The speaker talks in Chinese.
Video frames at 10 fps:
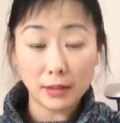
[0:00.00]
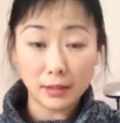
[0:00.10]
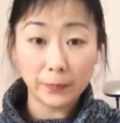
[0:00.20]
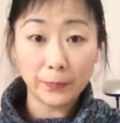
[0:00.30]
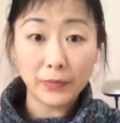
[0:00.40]

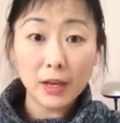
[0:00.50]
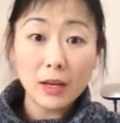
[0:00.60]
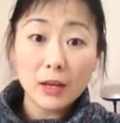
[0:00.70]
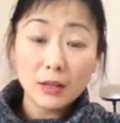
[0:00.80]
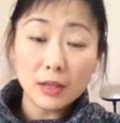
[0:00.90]
子。
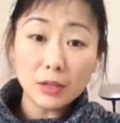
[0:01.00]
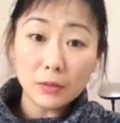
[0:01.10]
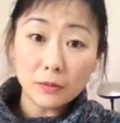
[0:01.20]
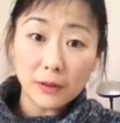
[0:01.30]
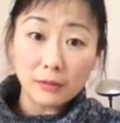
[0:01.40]
那这
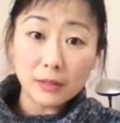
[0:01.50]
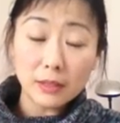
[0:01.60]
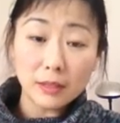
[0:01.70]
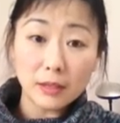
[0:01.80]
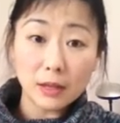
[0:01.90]
栋房
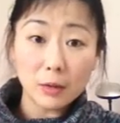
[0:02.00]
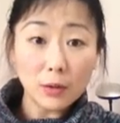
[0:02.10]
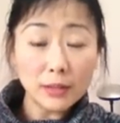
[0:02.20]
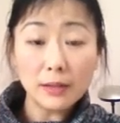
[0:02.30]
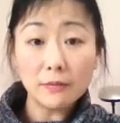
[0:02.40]
子呢，
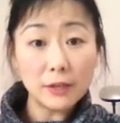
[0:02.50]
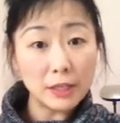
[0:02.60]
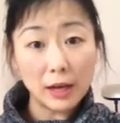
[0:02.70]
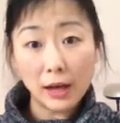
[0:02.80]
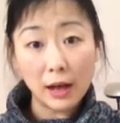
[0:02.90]
光线非
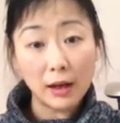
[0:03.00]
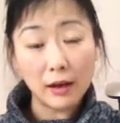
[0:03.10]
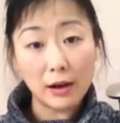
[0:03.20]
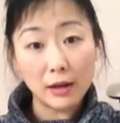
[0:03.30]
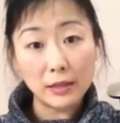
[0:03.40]
常
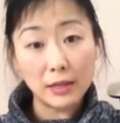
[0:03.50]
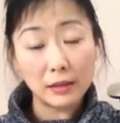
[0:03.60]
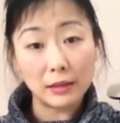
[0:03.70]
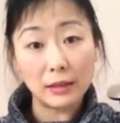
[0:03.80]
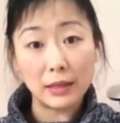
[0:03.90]
好，而且
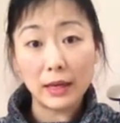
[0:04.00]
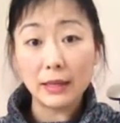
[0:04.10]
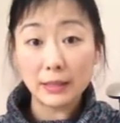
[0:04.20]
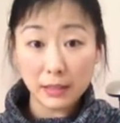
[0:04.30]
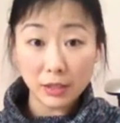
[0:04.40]
呢也
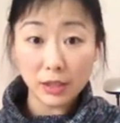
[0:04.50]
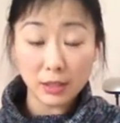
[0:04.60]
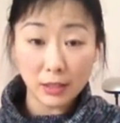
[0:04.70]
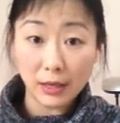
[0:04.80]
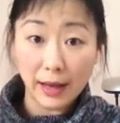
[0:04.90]
很精致
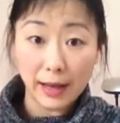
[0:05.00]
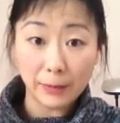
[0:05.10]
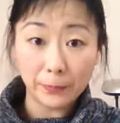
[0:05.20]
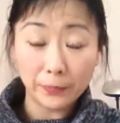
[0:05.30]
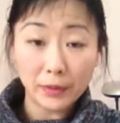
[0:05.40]
可
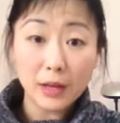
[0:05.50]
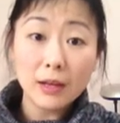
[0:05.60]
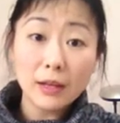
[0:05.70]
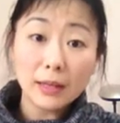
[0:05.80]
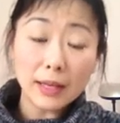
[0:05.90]
爱。
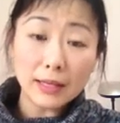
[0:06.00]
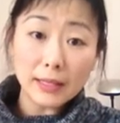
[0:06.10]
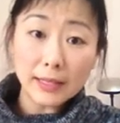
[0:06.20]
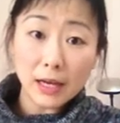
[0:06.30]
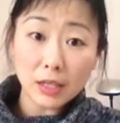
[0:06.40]
它的
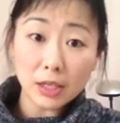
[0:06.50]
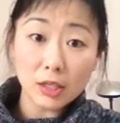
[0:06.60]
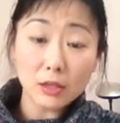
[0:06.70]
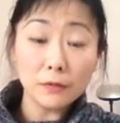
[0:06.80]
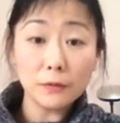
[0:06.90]
地下室
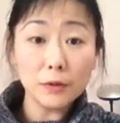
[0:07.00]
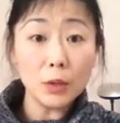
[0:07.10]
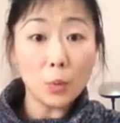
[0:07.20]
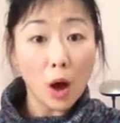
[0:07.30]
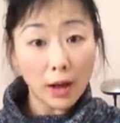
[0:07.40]
是 fully
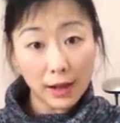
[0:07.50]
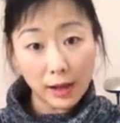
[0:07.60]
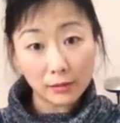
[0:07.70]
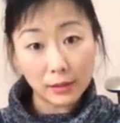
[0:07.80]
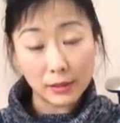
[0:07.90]

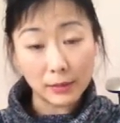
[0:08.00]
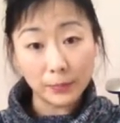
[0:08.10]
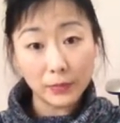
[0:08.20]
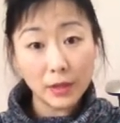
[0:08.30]
walkout 的，